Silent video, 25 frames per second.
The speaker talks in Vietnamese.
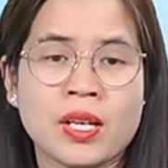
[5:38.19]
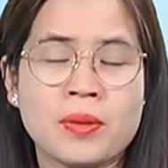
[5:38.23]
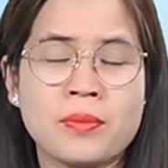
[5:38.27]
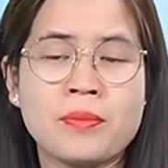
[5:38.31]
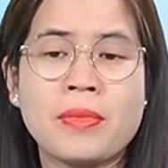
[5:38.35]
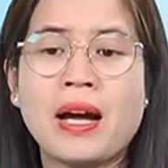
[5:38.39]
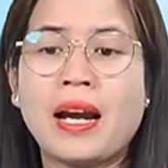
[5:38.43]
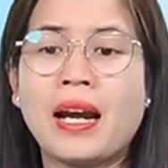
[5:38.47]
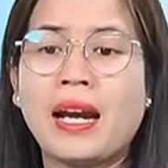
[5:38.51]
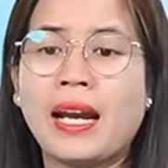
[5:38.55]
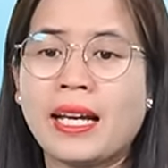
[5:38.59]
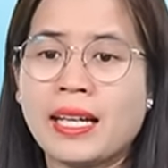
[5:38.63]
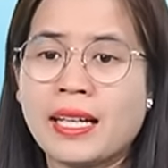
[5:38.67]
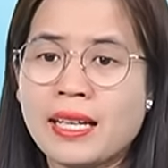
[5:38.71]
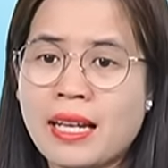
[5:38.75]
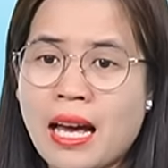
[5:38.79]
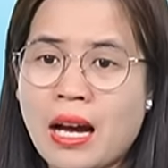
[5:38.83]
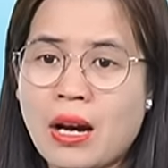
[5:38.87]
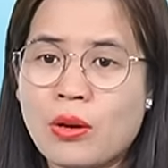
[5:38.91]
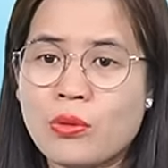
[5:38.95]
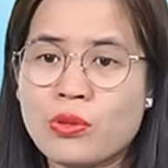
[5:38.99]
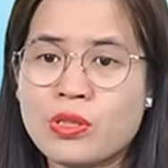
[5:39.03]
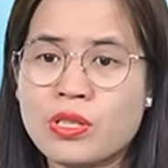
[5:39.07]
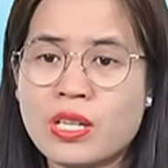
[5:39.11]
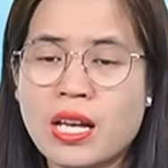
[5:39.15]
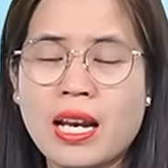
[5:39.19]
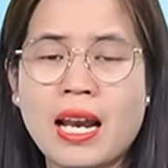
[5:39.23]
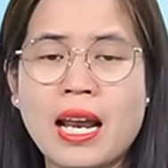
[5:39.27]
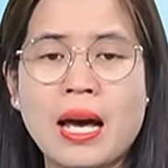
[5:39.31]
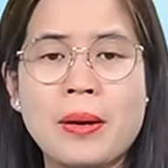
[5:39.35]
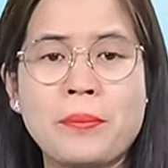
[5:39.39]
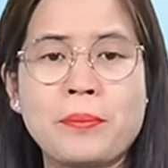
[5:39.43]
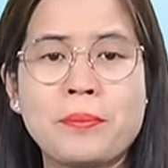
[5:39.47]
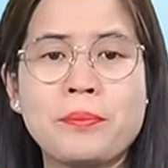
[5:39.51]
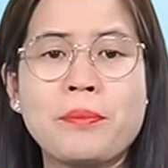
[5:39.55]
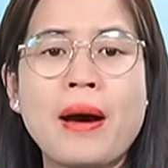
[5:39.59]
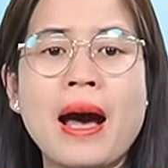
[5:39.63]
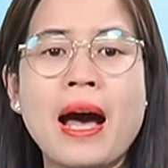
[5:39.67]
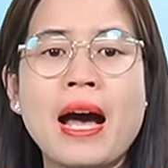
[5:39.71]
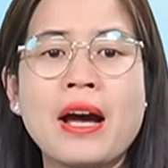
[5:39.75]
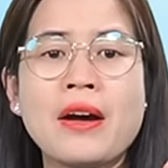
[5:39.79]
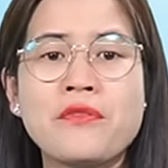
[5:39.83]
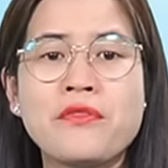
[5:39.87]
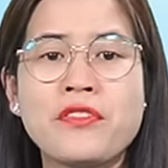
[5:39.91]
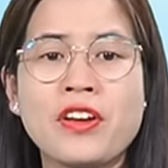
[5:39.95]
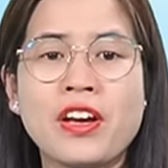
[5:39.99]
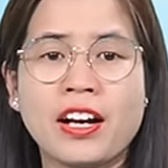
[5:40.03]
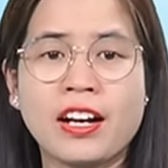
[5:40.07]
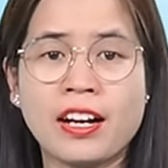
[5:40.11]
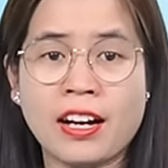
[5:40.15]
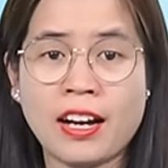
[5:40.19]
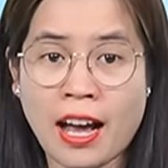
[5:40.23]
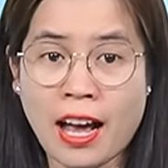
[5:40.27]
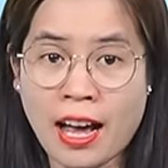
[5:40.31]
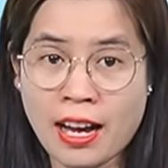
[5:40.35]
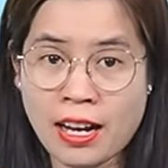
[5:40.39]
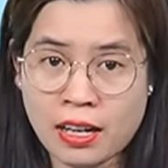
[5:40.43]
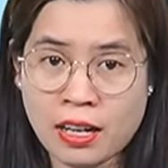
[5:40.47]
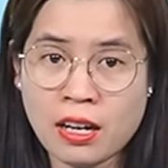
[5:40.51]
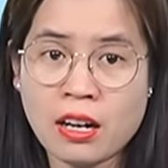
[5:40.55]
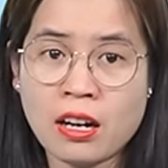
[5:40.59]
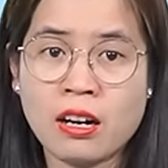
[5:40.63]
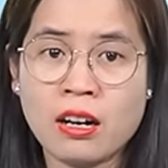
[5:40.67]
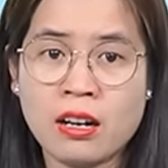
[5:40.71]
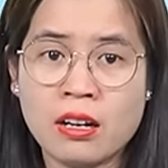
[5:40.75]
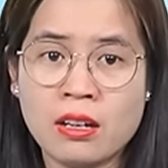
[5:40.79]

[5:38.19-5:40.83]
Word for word: mà lãnh đạo sẽ làm ba việc khác cơ